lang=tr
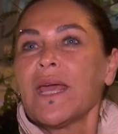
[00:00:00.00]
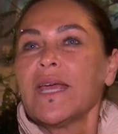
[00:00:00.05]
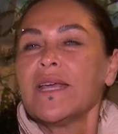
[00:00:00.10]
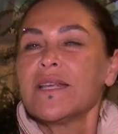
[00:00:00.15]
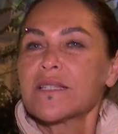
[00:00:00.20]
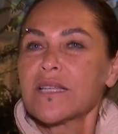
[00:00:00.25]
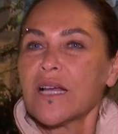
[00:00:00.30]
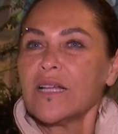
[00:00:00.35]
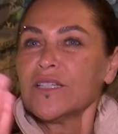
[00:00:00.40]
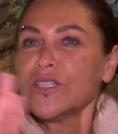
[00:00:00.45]

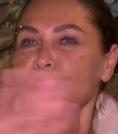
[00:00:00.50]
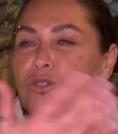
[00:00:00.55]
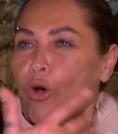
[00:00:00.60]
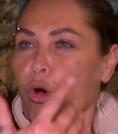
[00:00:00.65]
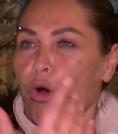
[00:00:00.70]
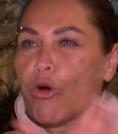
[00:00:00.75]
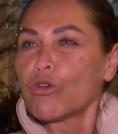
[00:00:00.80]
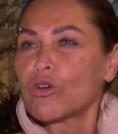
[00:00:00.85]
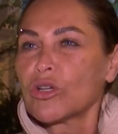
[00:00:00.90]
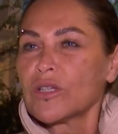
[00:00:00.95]
İnsanların
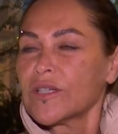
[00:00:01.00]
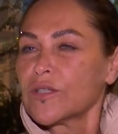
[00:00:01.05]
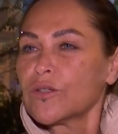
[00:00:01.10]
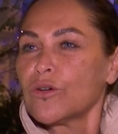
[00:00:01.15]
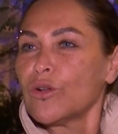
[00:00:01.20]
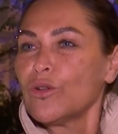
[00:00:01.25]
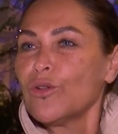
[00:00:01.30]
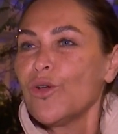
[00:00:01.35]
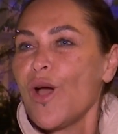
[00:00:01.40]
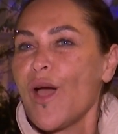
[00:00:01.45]
korkuları
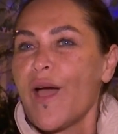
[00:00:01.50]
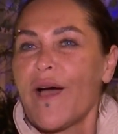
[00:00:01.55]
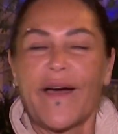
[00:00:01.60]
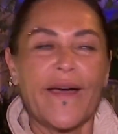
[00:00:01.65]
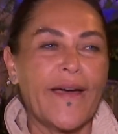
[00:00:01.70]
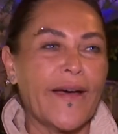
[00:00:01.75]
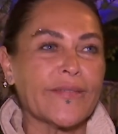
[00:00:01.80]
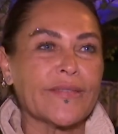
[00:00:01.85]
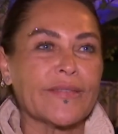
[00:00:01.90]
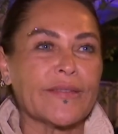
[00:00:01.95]
oluyor ya
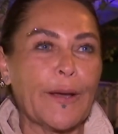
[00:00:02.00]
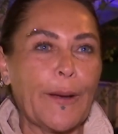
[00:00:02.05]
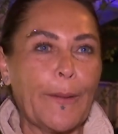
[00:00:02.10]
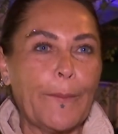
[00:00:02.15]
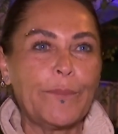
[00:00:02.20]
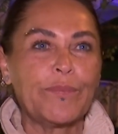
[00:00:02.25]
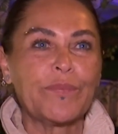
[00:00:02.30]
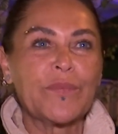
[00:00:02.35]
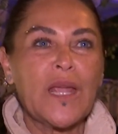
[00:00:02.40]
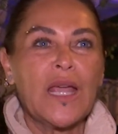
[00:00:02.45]
hayatta.
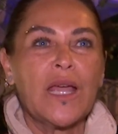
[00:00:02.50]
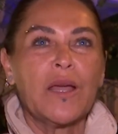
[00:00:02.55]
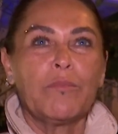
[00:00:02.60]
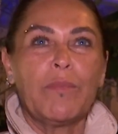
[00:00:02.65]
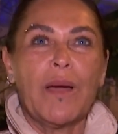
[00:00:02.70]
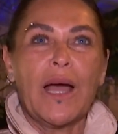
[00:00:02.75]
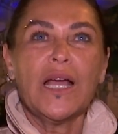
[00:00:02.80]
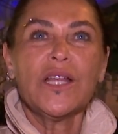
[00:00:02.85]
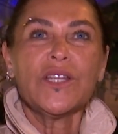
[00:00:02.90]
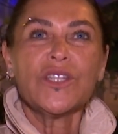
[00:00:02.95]

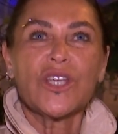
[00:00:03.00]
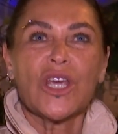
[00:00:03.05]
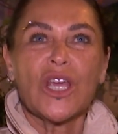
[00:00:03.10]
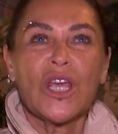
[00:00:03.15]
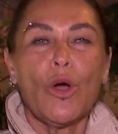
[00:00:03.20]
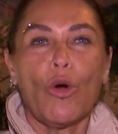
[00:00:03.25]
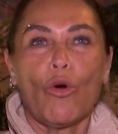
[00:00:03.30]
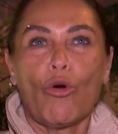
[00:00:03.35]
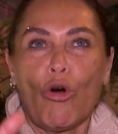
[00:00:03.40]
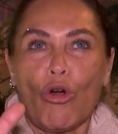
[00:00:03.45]

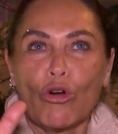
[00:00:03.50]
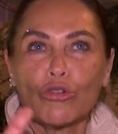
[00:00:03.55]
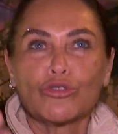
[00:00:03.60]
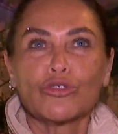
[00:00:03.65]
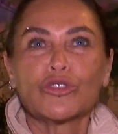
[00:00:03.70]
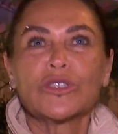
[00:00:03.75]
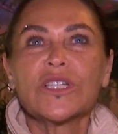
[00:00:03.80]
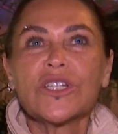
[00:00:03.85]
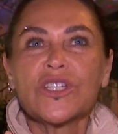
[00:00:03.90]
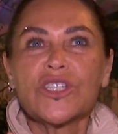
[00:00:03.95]
Bence o
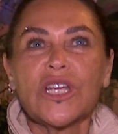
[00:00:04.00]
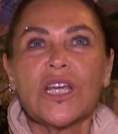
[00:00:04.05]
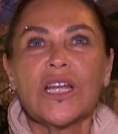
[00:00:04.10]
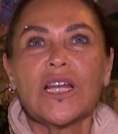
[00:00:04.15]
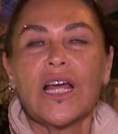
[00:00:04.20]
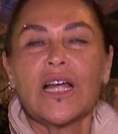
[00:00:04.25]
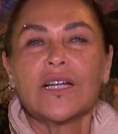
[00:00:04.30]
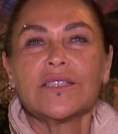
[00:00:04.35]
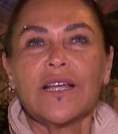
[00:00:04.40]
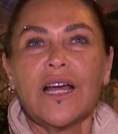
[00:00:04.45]
korktukları
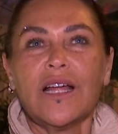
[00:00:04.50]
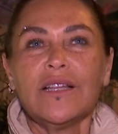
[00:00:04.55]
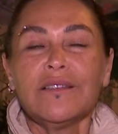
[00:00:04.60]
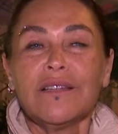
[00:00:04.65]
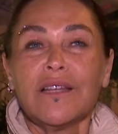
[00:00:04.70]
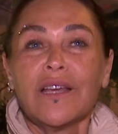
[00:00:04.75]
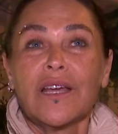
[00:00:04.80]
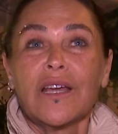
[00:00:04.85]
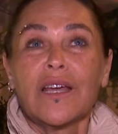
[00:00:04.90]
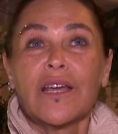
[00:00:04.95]
şeylerden
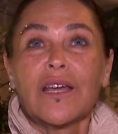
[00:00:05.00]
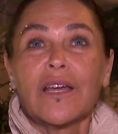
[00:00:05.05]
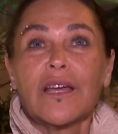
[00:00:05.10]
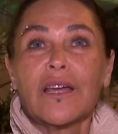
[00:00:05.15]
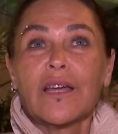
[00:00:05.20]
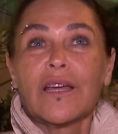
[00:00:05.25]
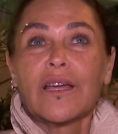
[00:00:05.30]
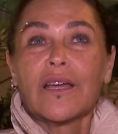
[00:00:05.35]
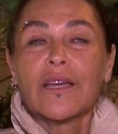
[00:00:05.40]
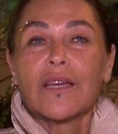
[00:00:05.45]

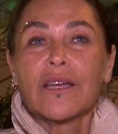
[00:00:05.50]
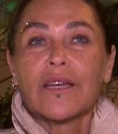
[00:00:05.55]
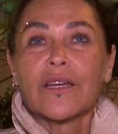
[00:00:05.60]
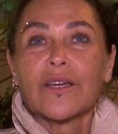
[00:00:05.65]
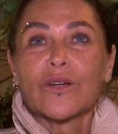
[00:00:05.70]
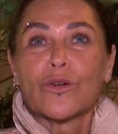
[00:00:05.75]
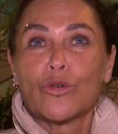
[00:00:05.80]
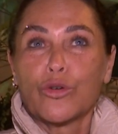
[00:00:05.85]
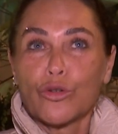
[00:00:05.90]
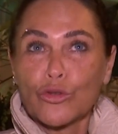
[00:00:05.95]

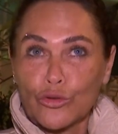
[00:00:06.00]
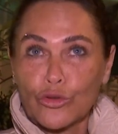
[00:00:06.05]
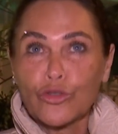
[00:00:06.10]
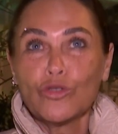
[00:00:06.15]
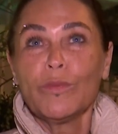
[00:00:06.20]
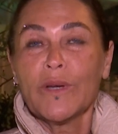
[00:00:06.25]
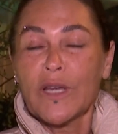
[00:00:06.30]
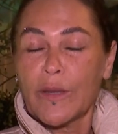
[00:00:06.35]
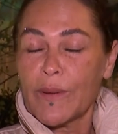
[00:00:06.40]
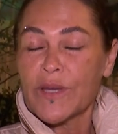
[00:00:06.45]

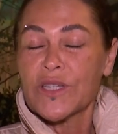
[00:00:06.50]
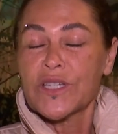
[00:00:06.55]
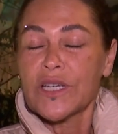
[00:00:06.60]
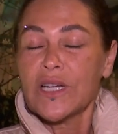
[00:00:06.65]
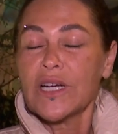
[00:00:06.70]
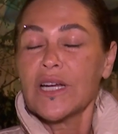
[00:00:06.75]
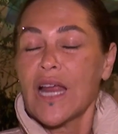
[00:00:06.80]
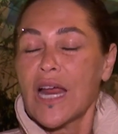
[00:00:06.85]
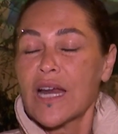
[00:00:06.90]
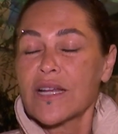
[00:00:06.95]
kurtulmayı
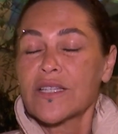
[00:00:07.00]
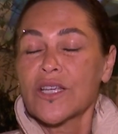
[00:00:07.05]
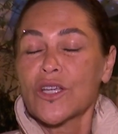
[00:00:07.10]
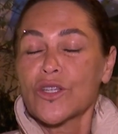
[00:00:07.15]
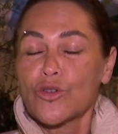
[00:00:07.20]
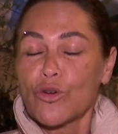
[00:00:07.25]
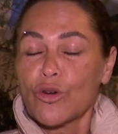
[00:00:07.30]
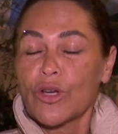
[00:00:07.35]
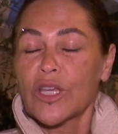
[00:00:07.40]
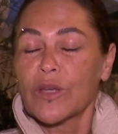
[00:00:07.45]
becerirlerse
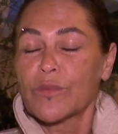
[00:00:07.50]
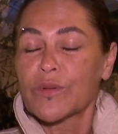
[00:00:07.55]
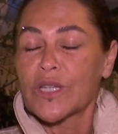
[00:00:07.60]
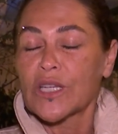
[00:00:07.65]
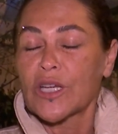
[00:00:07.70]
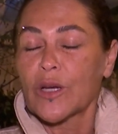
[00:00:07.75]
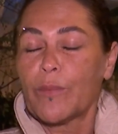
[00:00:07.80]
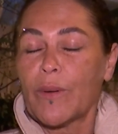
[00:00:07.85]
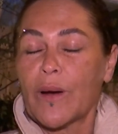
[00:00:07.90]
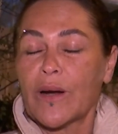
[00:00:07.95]
çok iyi bir
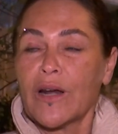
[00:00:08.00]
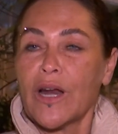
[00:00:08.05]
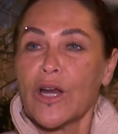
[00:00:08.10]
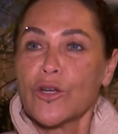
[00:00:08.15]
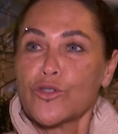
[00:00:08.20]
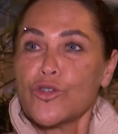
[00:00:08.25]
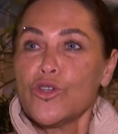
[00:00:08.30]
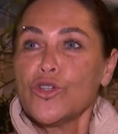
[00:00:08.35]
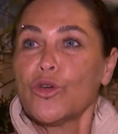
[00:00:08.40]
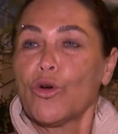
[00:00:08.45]
şey yaparlar.
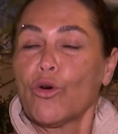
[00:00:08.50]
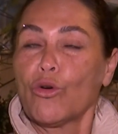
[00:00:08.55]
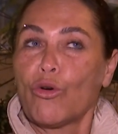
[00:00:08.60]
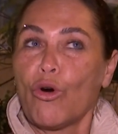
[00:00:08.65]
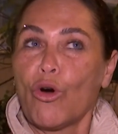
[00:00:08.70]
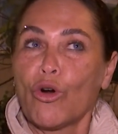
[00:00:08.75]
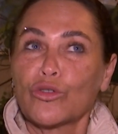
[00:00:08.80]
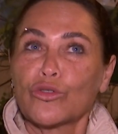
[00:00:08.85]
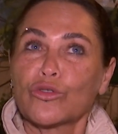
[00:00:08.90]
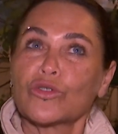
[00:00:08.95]
Çünkü o
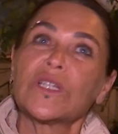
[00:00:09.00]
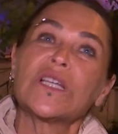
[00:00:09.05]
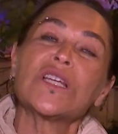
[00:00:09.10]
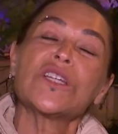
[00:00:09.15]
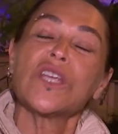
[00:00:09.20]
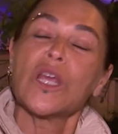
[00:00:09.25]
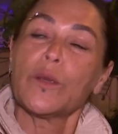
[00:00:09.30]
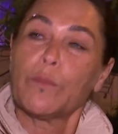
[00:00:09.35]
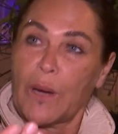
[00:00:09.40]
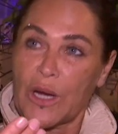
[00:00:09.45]
korktukları
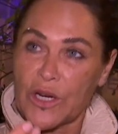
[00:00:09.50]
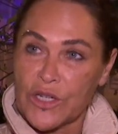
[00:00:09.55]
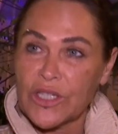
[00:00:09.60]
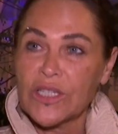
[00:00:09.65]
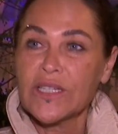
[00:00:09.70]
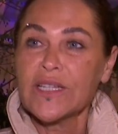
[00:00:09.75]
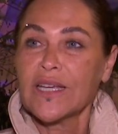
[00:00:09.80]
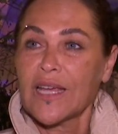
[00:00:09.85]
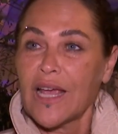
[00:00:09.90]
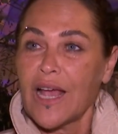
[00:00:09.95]
şey
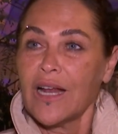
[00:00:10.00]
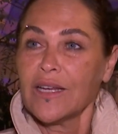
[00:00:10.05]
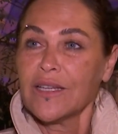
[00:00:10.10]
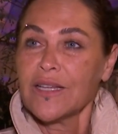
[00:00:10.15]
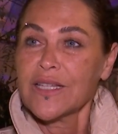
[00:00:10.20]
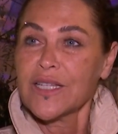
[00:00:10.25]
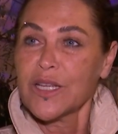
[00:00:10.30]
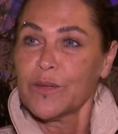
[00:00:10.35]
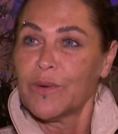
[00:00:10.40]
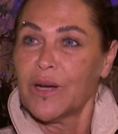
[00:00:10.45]
başlarına
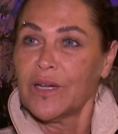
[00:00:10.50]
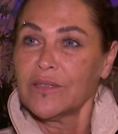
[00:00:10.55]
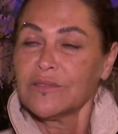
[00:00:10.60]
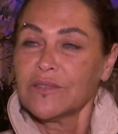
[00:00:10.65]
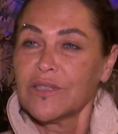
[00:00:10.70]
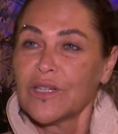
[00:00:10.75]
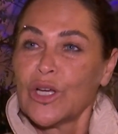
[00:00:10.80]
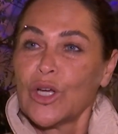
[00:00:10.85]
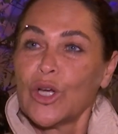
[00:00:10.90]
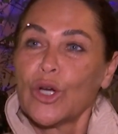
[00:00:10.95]
geldiği zaman
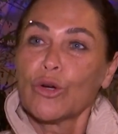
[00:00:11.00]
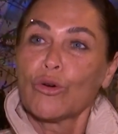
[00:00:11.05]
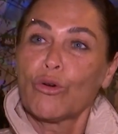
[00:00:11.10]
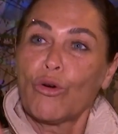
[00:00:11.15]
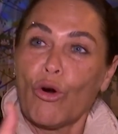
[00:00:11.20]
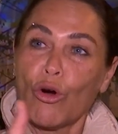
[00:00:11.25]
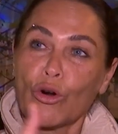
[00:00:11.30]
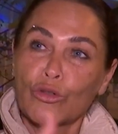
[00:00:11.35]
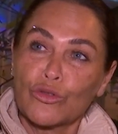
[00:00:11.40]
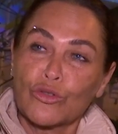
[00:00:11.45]

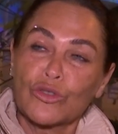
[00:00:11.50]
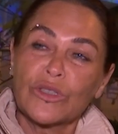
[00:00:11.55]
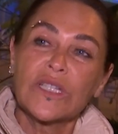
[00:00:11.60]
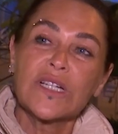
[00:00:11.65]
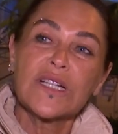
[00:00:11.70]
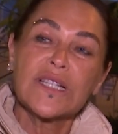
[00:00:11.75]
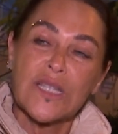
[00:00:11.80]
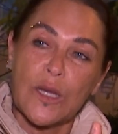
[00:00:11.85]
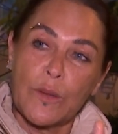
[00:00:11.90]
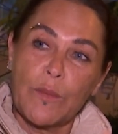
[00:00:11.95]

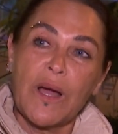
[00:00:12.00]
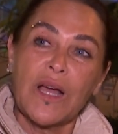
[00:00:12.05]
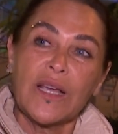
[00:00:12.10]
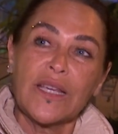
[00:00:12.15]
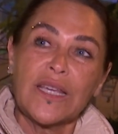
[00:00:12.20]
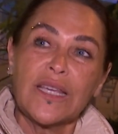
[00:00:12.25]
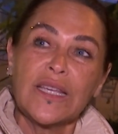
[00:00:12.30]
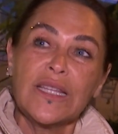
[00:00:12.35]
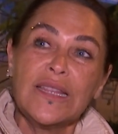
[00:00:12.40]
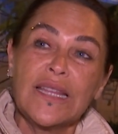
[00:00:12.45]
korktukları
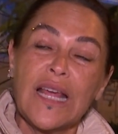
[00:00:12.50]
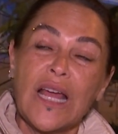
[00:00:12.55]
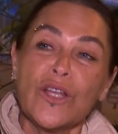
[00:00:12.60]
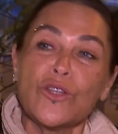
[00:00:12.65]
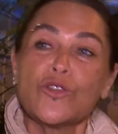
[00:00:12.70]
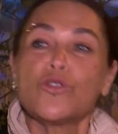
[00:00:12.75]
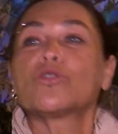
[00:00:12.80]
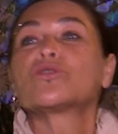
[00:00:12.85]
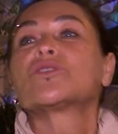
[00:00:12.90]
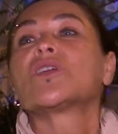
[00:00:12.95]
zamankinden
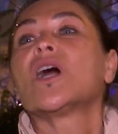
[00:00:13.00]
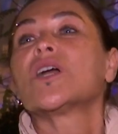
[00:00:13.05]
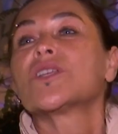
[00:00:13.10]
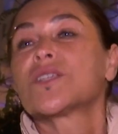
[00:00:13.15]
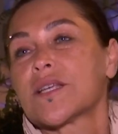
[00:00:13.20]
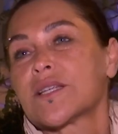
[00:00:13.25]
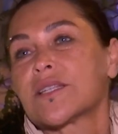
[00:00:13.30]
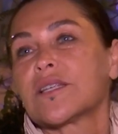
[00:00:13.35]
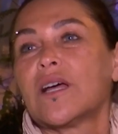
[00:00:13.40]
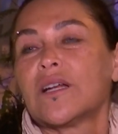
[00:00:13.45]
çok daha
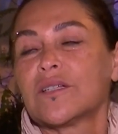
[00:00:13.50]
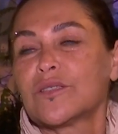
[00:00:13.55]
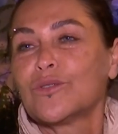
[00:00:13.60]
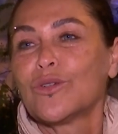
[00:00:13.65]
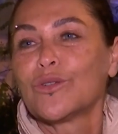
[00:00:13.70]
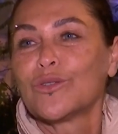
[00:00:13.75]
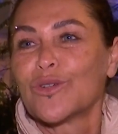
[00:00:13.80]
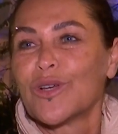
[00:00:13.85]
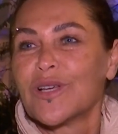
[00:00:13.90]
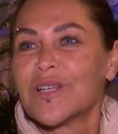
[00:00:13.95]
cesaretli
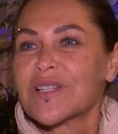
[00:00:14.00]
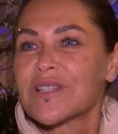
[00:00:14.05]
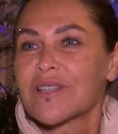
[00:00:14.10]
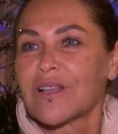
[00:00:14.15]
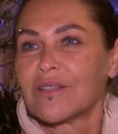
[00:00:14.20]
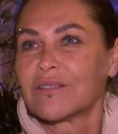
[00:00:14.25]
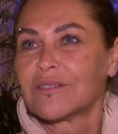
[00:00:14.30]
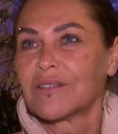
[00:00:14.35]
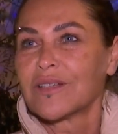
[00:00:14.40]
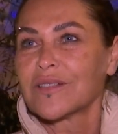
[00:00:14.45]
oluyor
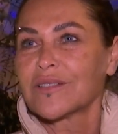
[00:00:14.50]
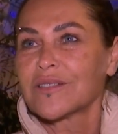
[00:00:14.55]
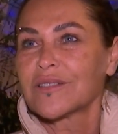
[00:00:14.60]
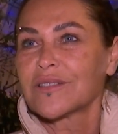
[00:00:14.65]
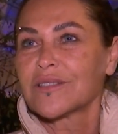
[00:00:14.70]
insanlar.